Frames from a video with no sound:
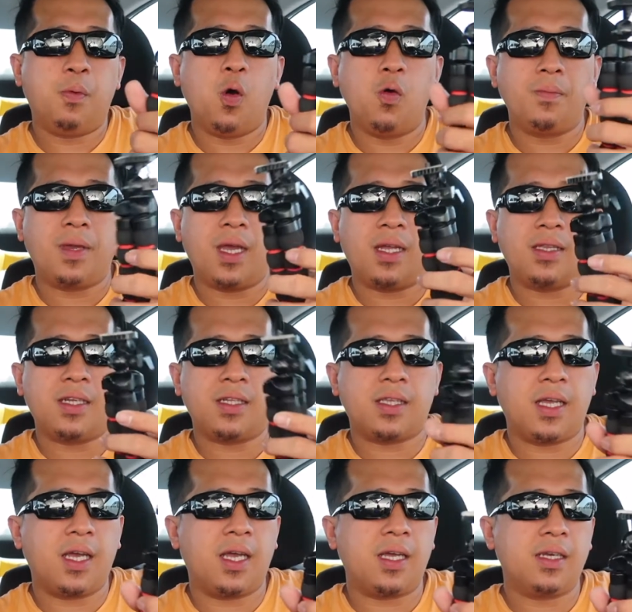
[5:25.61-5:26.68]
foamy ang
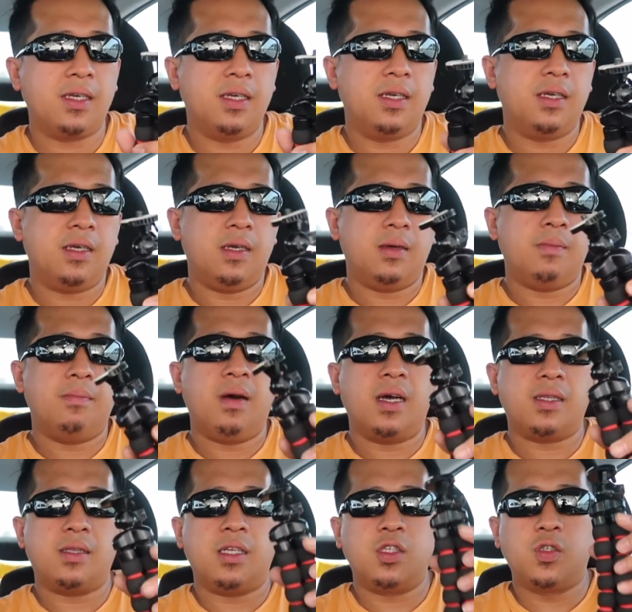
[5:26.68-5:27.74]
dating
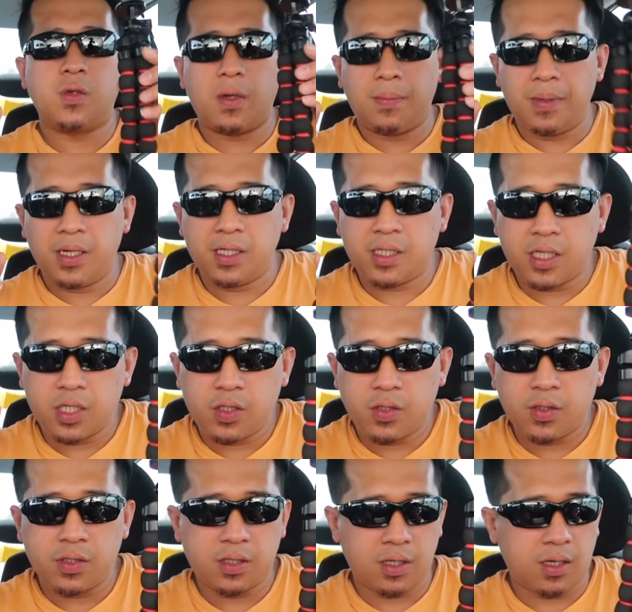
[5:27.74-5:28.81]
but the durability
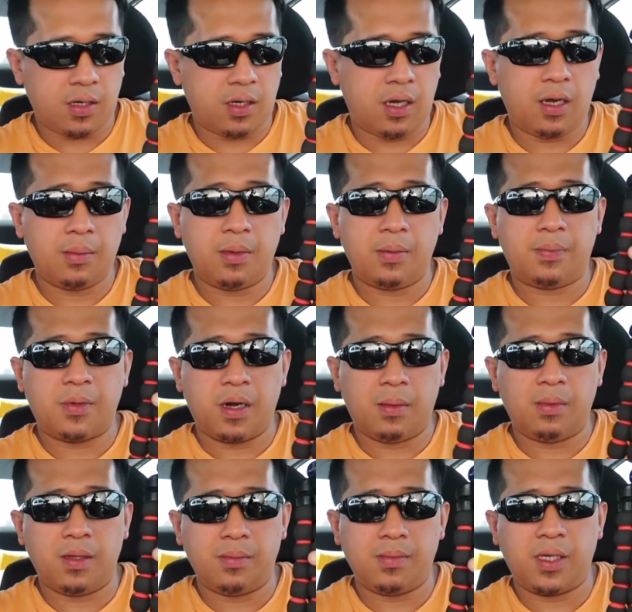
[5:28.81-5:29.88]
issues uh, have a
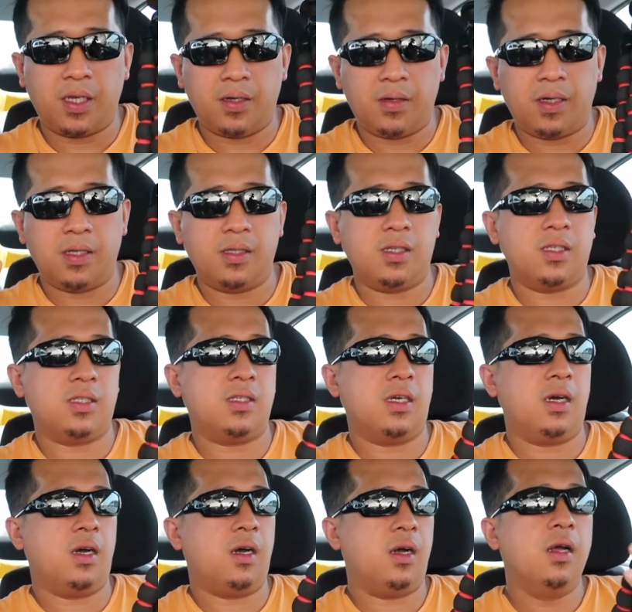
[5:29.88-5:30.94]
problem here in this
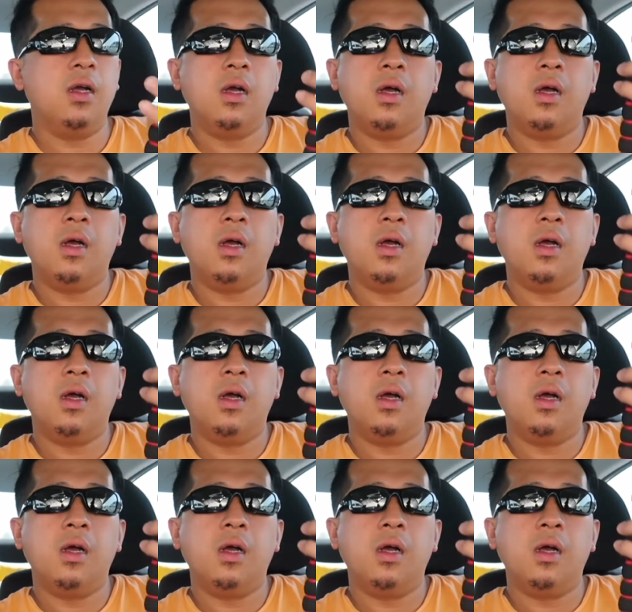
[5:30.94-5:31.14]
uh,